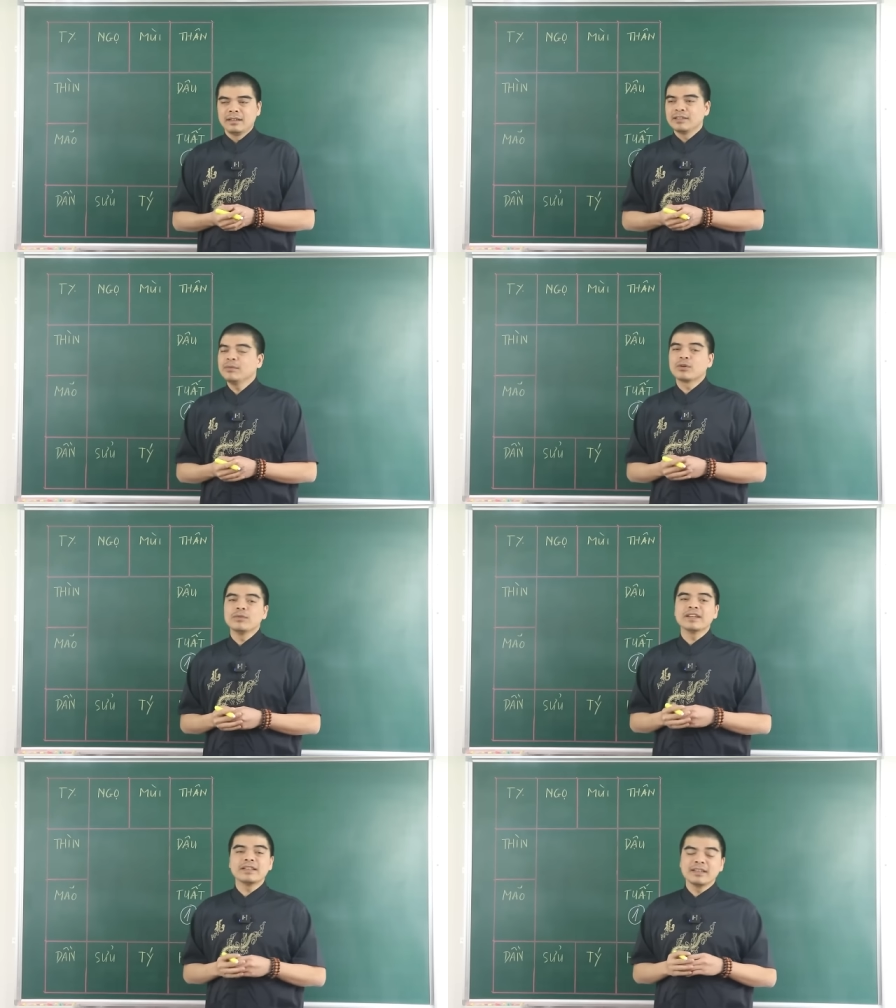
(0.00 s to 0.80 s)
Nhưng mà
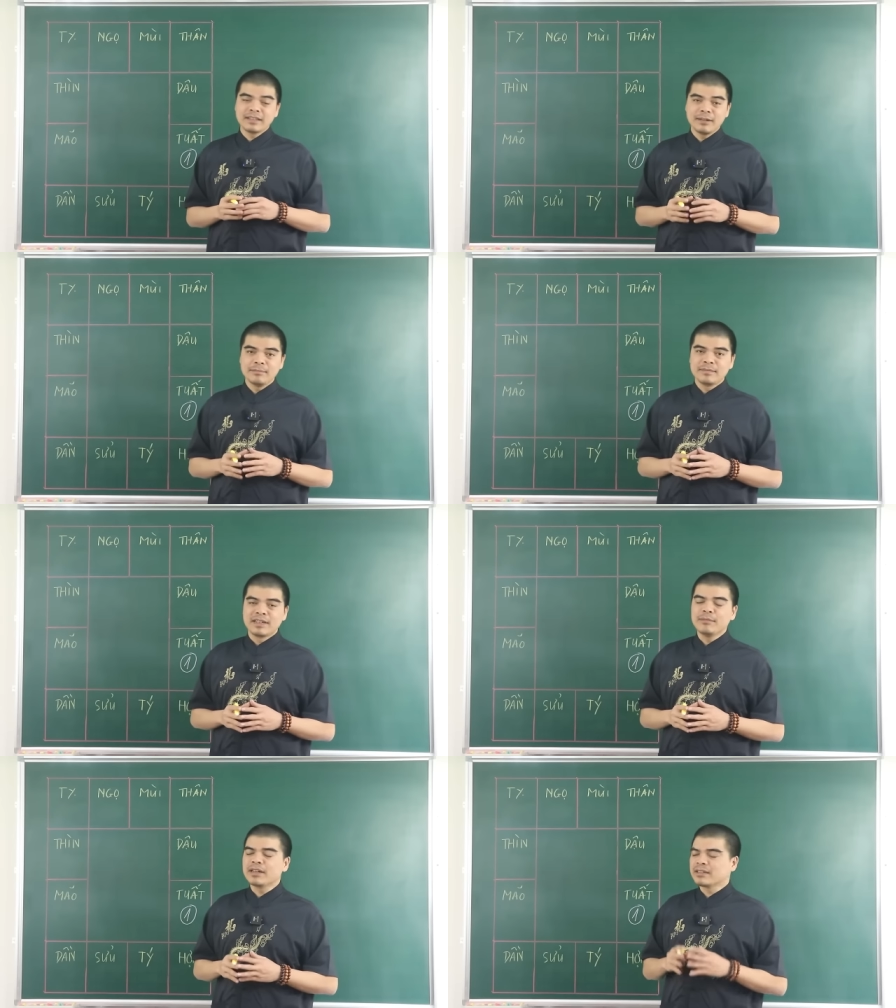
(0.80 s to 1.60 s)
quý vị cứ yên tâm,
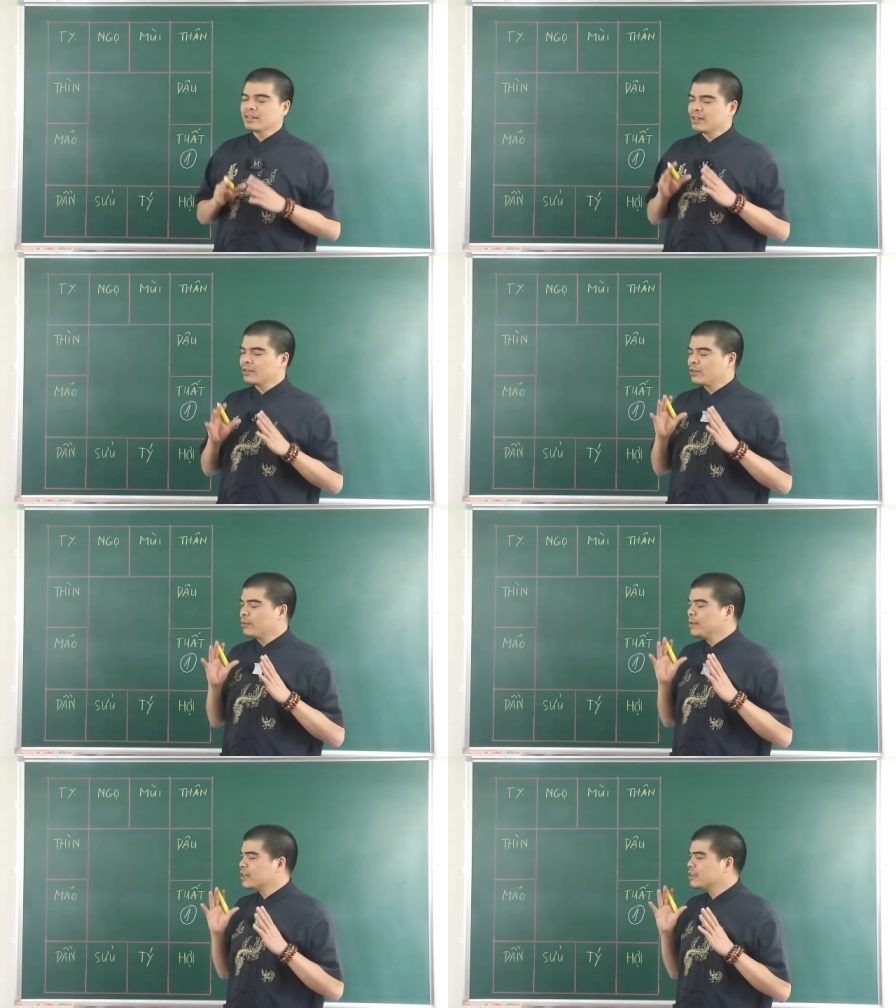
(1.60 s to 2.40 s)
nếu mà
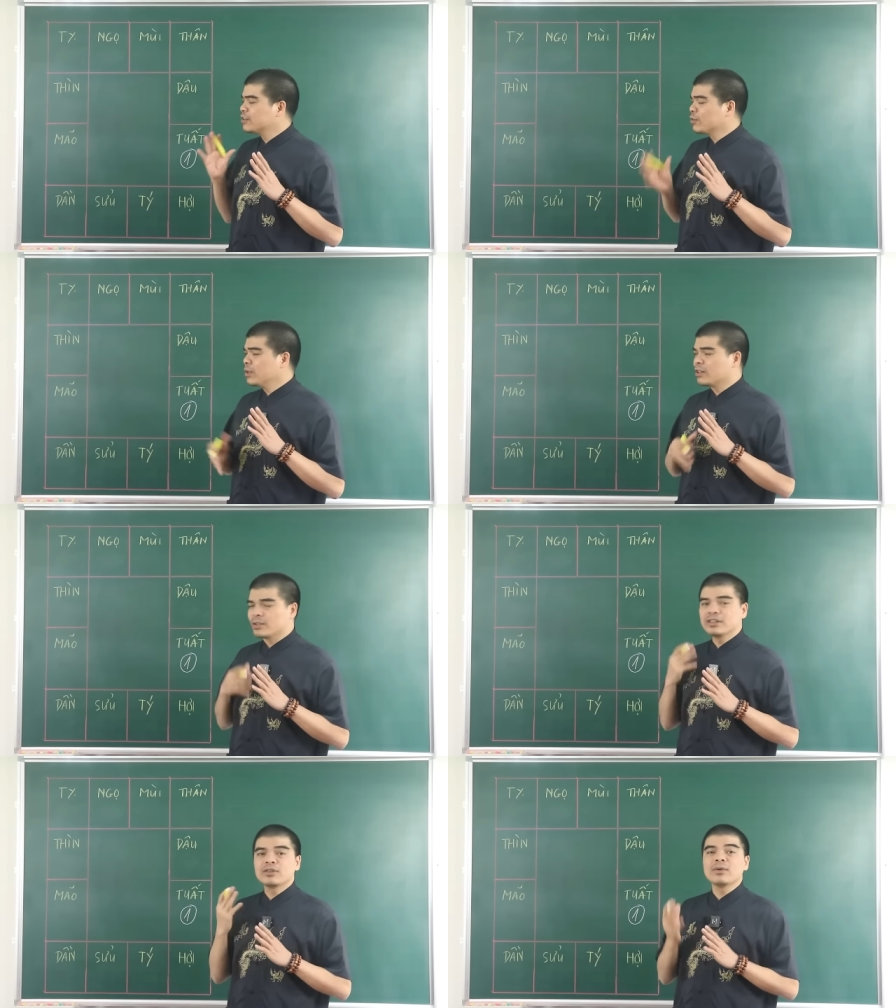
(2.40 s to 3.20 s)
có một cái sự nỗ lực,
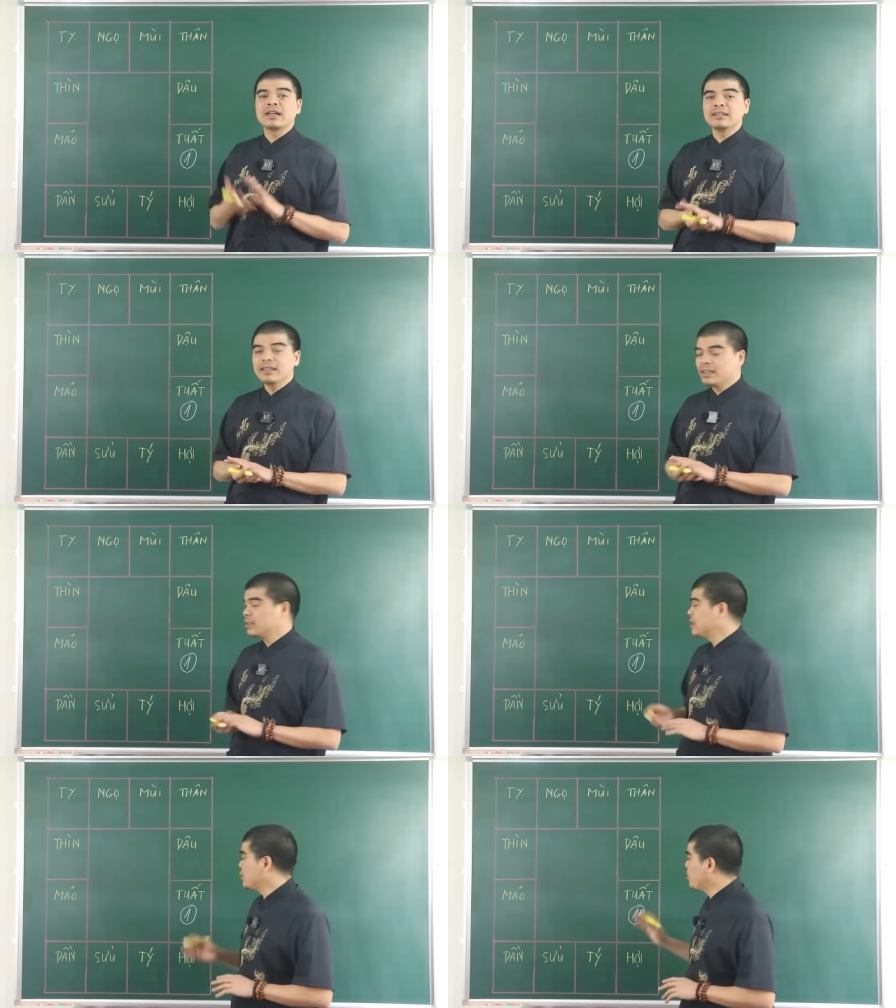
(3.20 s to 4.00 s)
có sự cố gắng nhất
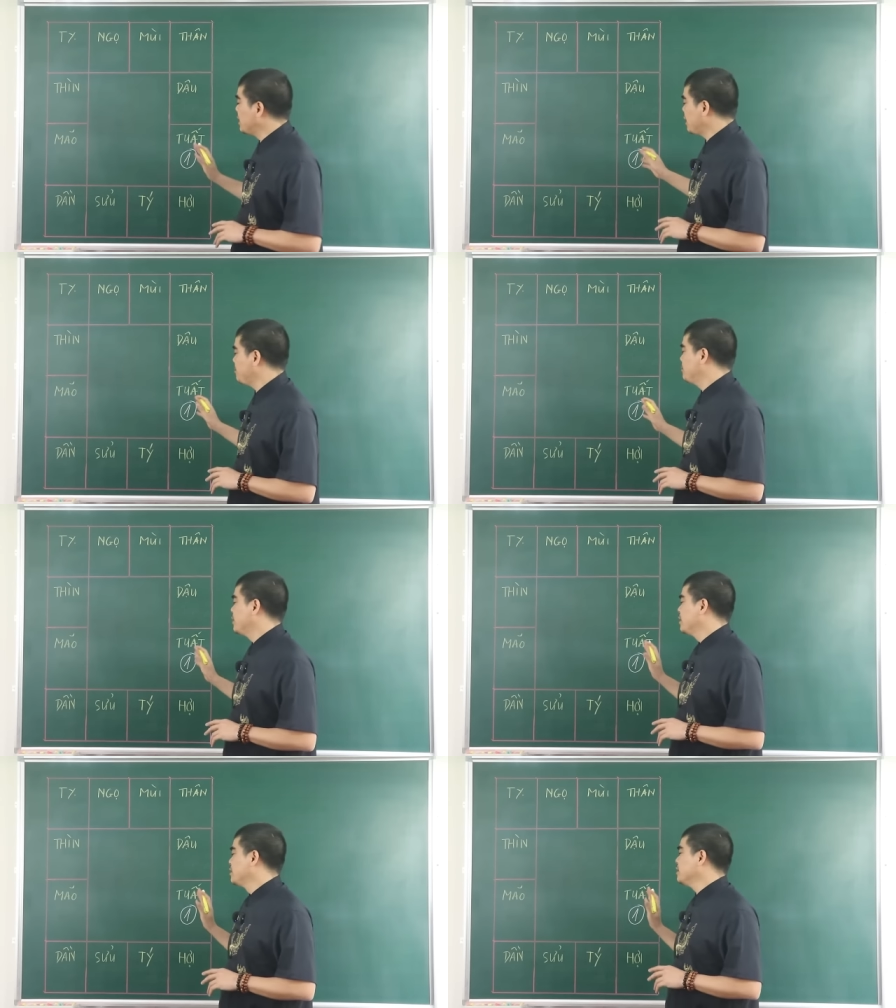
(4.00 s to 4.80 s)
định thì cuối năm
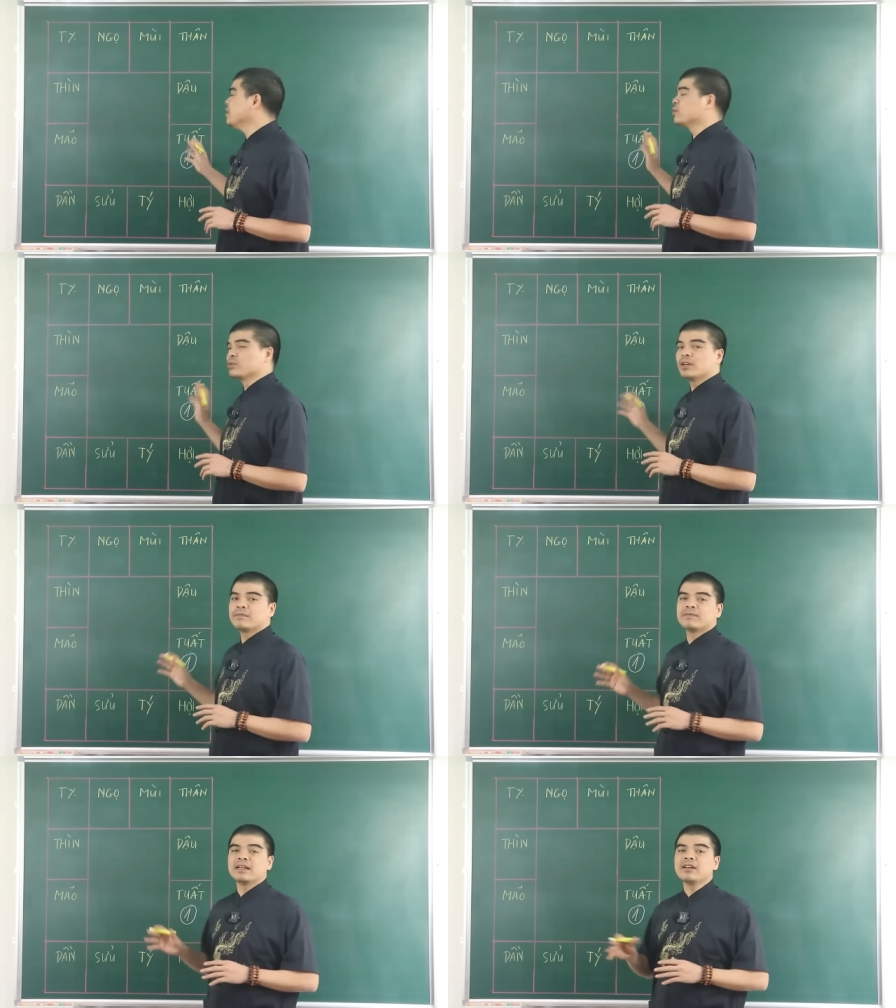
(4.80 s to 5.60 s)
những người tuổi
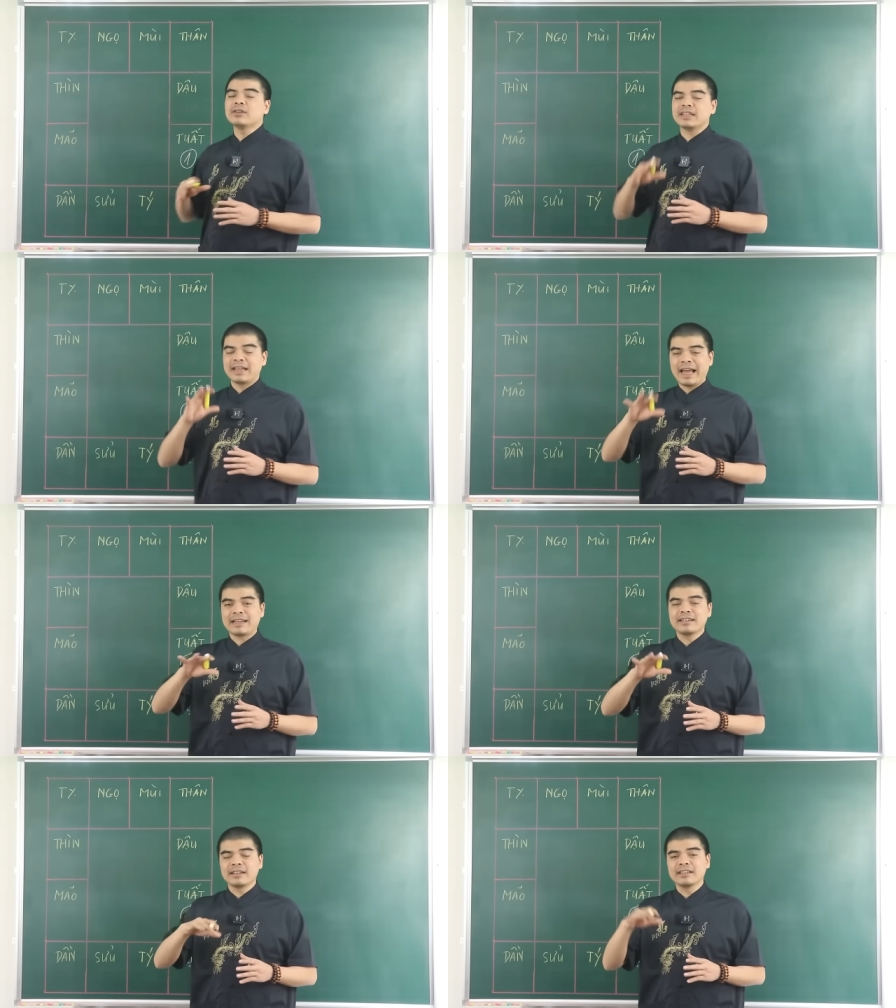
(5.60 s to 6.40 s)
Tuất vẫn có thể
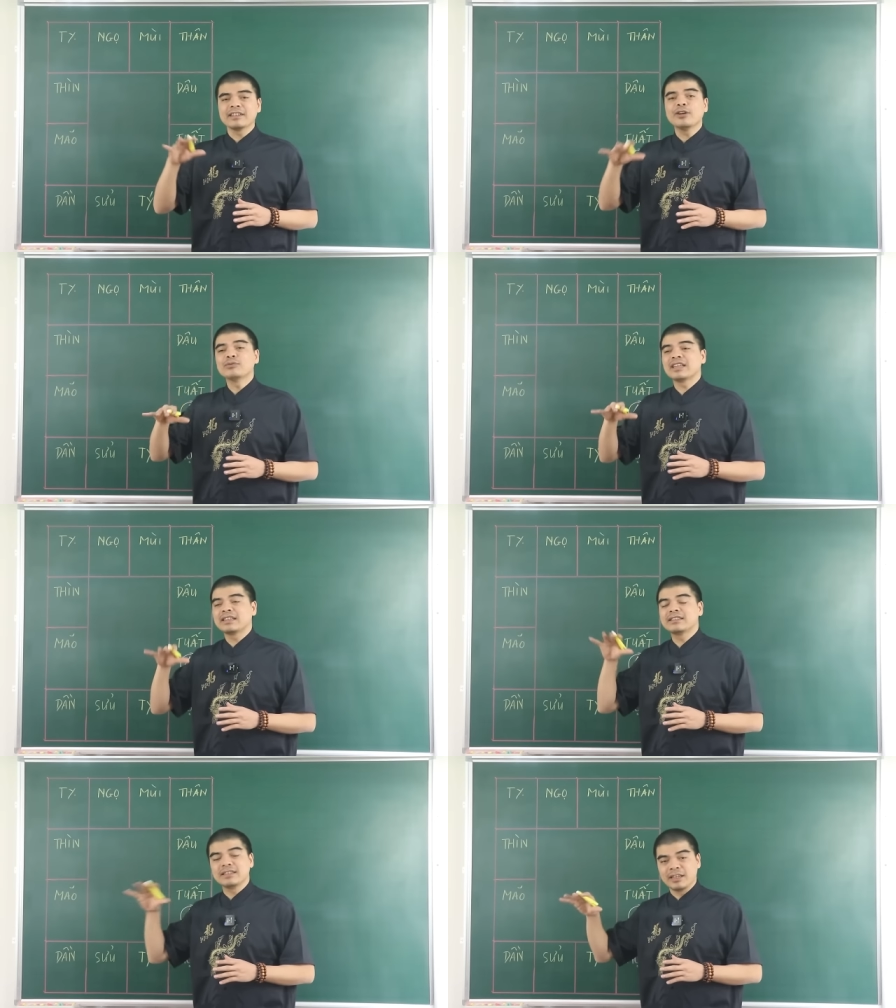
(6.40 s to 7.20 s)
đạt được những công
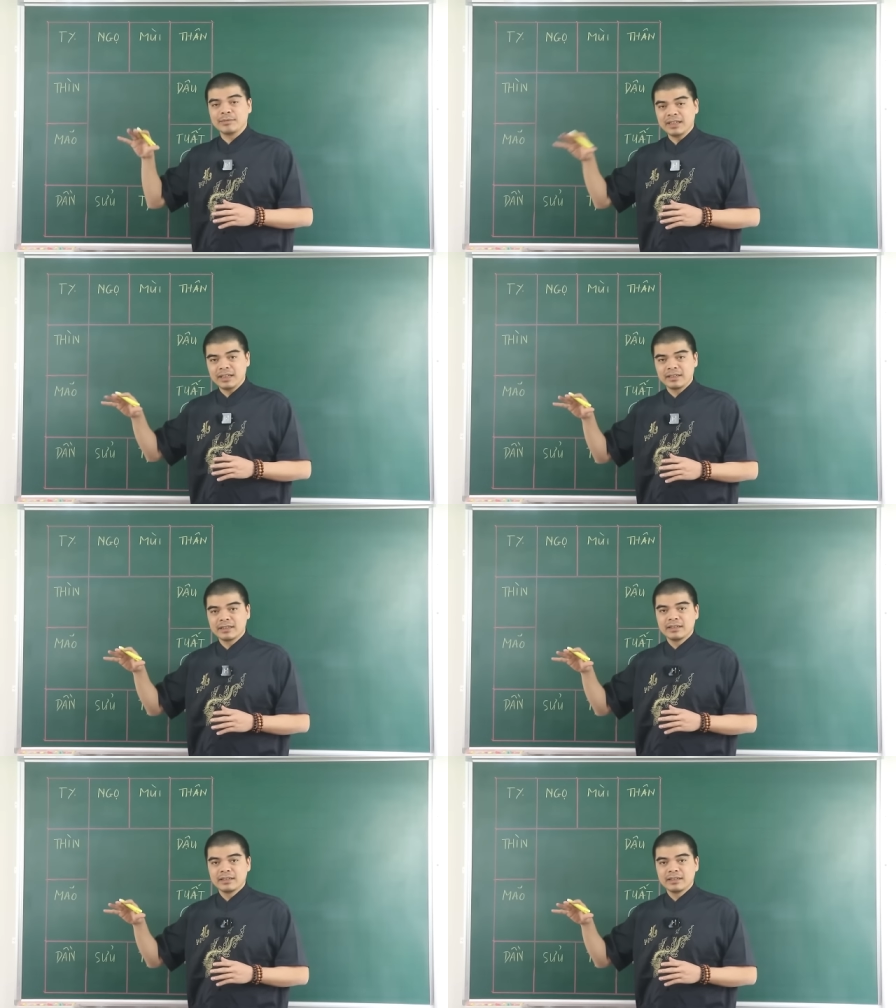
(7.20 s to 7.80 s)
danh sự nghiệp nhất định.